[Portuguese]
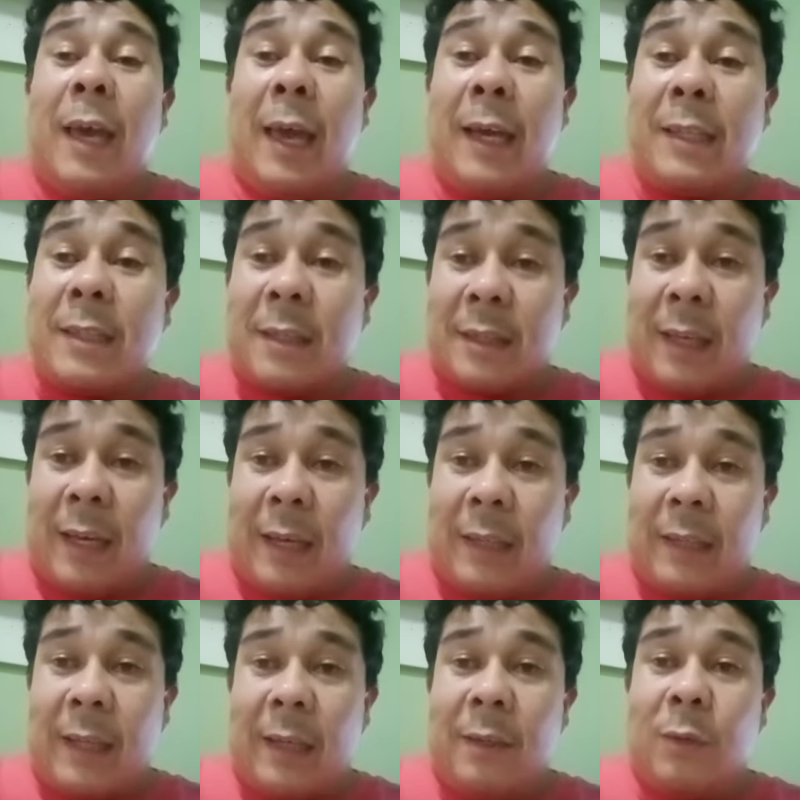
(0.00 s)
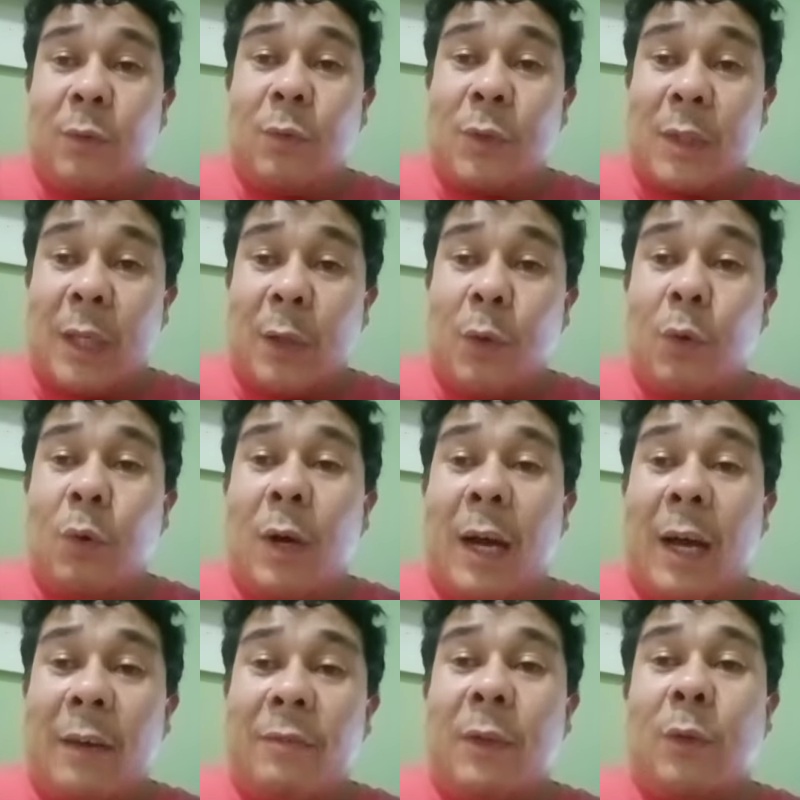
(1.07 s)
é certa. No Senhor,
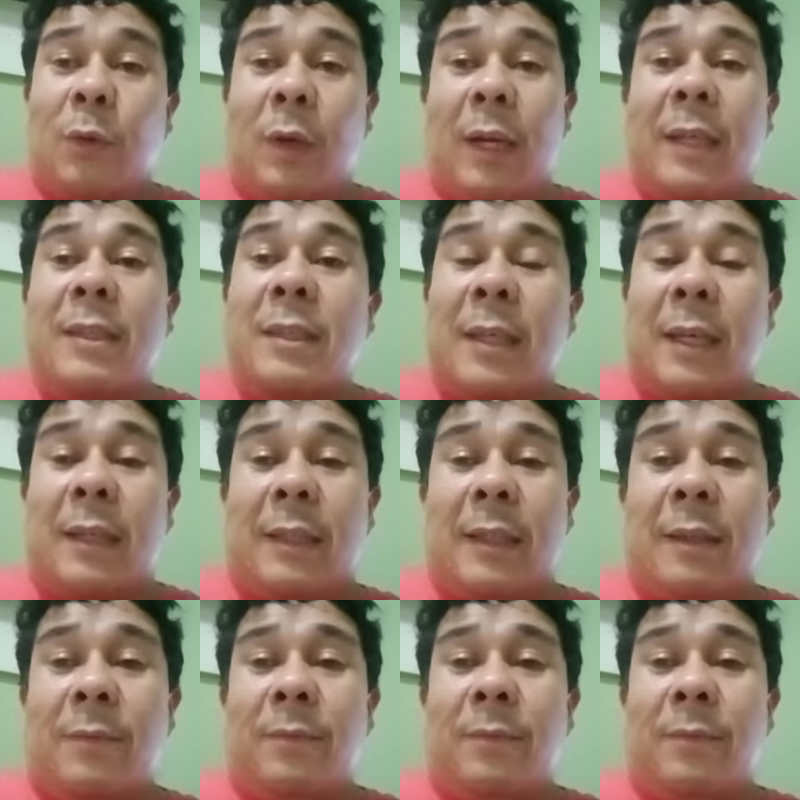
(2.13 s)
a vitória é certa.